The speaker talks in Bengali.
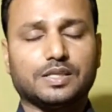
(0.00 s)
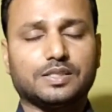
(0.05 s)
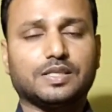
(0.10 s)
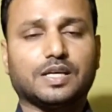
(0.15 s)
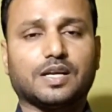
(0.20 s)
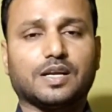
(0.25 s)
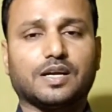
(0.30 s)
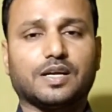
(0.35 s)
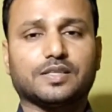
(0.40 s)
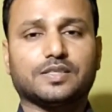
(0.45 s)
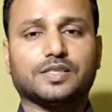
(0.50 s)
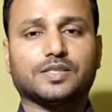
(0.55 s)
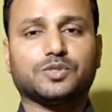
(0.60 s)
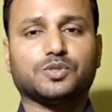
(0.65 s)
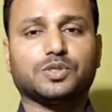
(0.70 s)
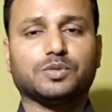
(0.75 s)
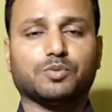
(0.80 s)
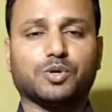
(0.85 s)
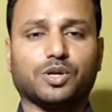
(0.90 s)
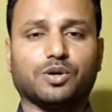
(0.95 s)
জানা আছে
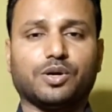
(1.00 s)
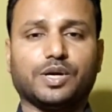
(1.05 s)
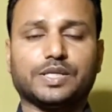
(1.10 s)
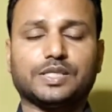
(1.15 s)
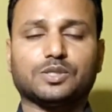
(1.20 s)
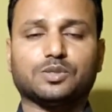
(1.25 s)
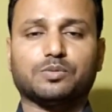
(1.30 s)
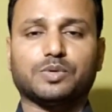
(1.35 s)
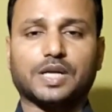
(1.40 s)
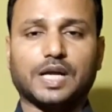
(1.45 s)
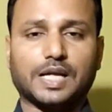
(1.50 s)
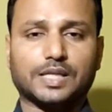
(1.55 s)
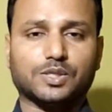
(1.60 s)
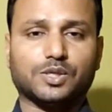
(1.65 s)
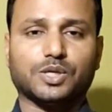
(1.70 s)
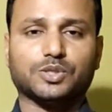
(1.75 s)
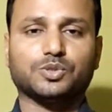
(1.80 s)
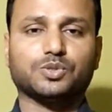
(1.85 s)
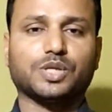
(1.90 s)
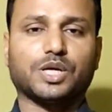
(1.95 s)
যদি মনে হয় যে তোমার আধো
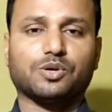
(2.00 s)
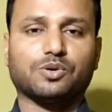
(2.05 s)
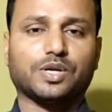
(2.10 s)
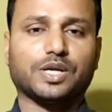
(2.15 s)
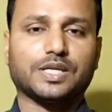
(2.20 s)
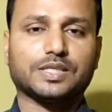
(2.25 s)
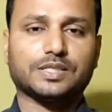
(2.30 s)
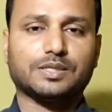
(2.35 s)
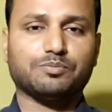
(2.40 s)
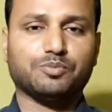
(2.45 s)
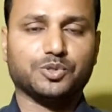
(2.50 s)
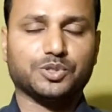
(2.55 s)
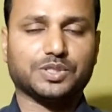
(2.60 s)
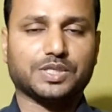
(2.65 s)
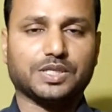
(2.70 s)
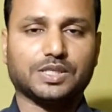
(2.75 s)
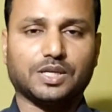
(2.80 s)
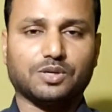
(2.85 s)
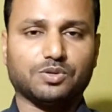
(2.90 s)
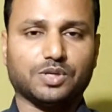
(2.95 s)
আধো ধারণা আছে
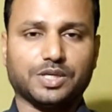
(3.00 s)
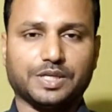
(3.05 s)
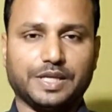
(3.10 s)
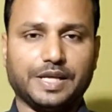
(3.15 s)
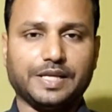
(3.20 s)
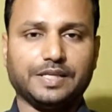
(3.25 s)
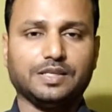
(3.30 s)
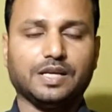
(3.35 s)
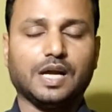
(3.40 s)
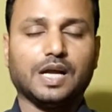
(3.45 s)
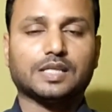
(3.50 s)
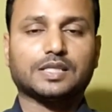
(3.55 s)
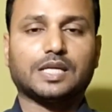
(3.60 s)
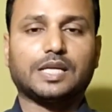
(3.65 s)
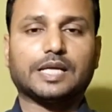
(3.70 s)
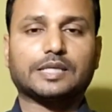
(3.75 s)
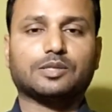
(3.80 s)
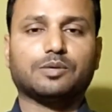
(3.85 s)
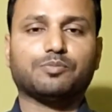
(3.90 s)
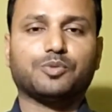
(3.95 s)
পরিষ্কার ধারণা নেই
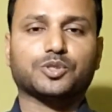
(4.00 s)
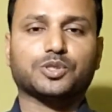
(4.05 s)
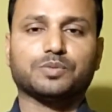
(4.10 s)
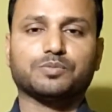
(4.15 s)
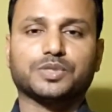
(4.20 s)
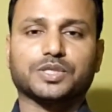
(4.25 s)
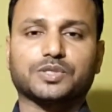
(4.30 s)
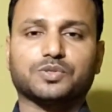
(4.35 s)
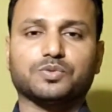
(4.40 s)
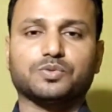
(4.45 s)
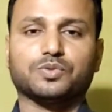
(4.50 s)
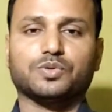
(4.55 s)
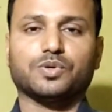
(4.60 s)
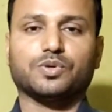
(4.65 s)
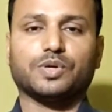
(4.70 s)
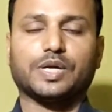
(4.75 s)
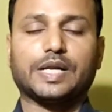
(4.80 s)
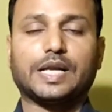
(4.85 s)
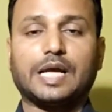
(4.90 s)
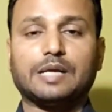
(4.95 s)
তাহলে একদম প্রথম থেকে শুরু করো
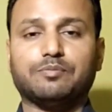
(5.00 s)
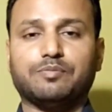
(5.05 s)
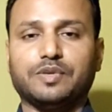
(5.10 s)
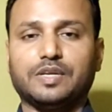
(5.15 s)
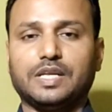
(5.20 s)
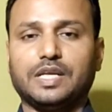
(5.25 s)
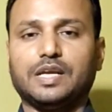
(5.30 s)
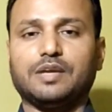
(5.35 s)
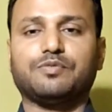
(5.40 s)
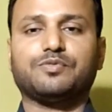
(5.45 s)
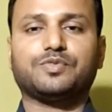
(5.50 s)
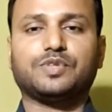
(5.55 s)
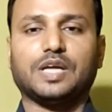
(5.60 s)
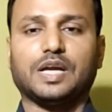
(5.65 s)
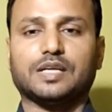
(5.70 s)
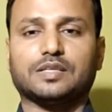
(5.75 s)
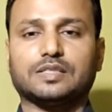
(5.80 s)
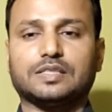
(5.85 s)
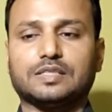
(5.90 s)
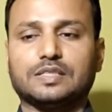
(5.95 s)
অ্যান্ড আই বিলিভ
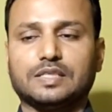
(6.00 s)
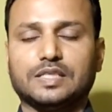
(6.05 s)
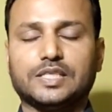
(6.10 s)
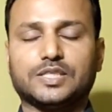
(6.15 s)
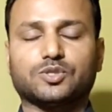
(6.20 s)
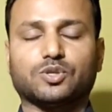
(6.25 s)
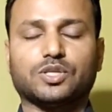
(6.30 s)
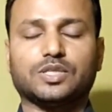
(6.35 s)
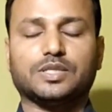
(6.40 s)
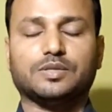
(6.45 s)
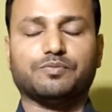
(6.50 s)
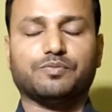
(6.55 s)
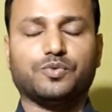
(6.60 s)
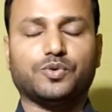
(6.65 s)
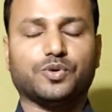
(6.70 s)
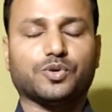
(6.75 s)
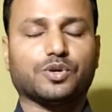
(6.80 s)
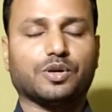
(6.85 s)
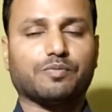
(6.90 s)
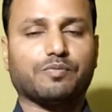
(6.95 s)
দ্যাট ইট নিডস অনলি
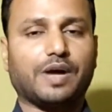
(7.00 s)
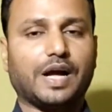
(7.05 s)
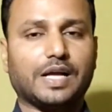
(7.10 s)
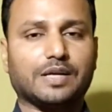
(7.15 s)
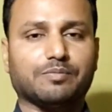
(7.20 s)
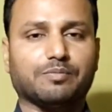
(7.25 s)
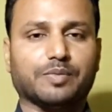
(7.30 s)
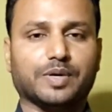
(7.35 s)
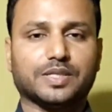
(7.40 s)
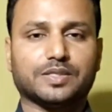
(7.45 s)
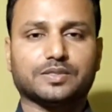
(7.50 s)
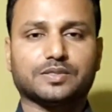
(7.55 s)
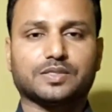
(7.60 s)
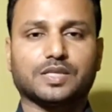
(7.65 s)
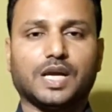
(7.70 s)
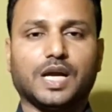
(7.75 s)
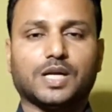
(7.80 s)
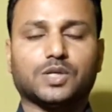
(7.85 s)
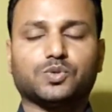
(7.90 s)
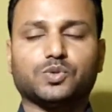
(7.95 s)
ফোর আর ফাইভ মান্থস
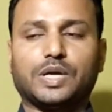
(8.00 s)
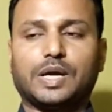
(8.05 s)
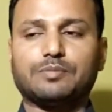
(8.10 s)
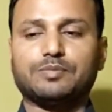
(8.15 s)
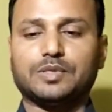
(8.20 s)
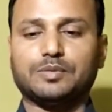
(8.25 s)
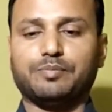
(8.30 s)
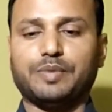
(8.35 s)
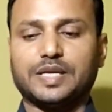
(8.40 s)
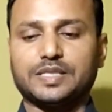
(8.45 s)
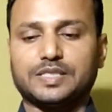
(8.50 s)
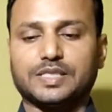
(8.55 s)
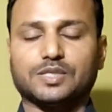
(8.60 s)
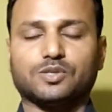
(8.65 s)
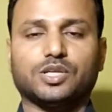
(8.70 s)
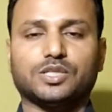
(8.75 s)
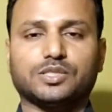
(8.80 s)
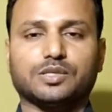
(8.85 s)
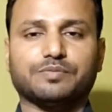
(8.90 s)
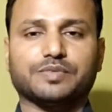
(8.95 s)
টু হ্যাভ দি বেসিক
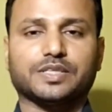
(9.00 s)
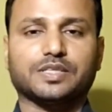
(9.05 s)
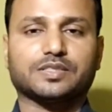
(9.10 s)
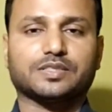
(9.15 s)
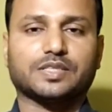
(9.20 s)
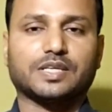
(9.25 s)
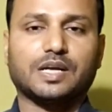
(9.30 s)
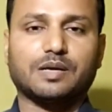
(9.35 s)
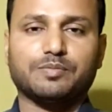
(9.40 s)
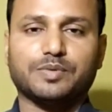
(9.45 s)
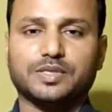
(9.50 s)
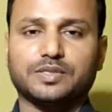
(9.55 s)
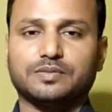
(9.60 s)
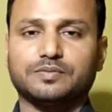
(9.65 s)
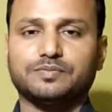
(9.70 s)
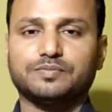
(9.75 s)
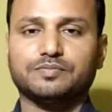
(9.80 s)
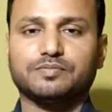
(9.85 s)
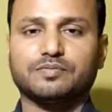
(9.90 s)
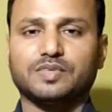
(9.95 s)
নলেজ অফ ইংলিশ গ্রামার
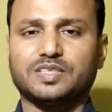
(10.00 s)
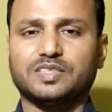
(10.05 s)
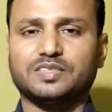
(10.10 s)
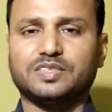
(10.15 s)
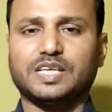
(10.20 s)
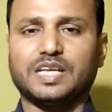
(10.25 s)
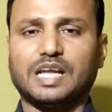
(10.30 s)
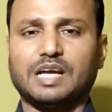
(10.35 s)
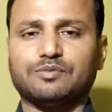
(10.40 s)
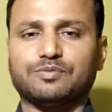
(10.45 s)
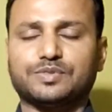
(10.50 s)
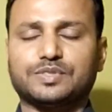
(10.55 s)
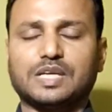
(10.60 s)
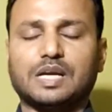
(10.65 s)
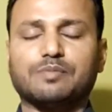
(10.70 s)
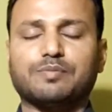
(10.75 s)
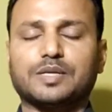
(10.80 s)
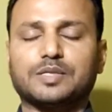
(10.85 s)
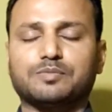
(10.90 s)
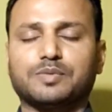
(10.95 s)
ইট ইজ এনাফ
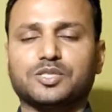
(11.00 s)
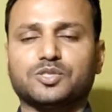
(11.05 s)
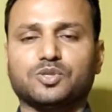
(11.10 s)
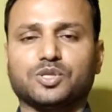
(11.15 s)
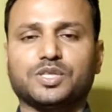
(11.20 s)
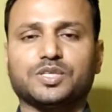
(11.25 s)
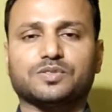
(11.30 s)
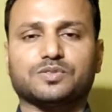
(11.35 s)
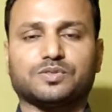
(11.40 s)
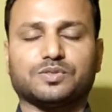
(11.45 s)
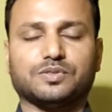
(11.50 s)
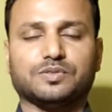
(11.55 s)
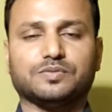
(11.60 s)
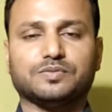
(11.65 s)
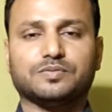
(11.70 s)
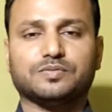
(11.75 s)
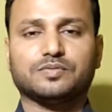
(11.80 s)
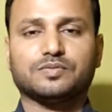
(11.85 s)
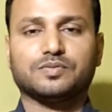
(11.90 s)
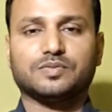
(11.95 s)
চার পাঁচ মাস যথেষ্ট
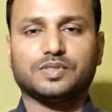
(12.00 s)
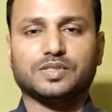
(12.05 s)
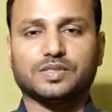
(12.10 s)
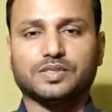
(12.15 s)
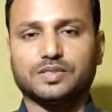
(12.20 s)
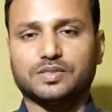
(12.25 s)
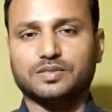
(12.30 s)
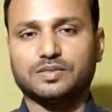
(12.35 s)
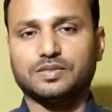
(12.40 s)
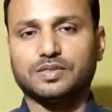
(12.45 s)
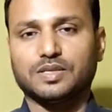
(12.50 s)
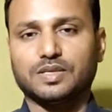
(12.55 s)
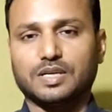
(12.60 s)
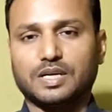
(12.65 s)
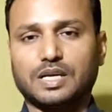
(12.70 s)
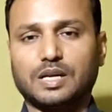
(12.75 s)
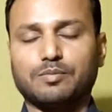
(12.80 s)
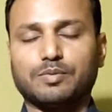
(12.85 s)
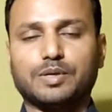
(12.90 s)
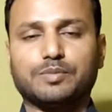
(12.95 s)
ইংলিশ
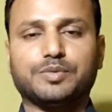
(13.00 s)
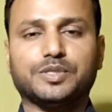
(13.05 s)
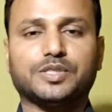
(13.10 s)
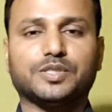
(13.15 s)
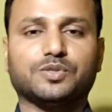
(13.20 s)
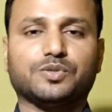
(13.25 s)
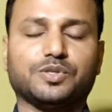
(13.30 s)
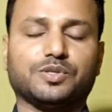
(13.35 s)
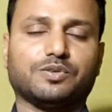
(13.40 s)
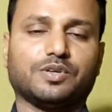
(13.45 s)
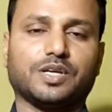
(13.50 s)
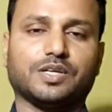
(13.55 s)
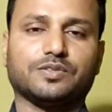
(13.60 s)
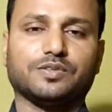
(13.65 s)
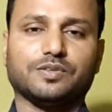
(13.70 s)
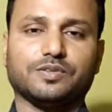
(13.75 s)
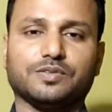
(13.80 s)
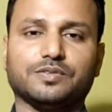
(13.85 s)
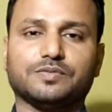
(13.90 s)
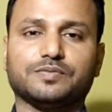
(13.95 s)
গ্রামারের ভিত্তি তৈরি করার
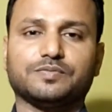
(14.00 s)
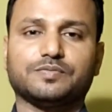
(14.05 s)
জন্য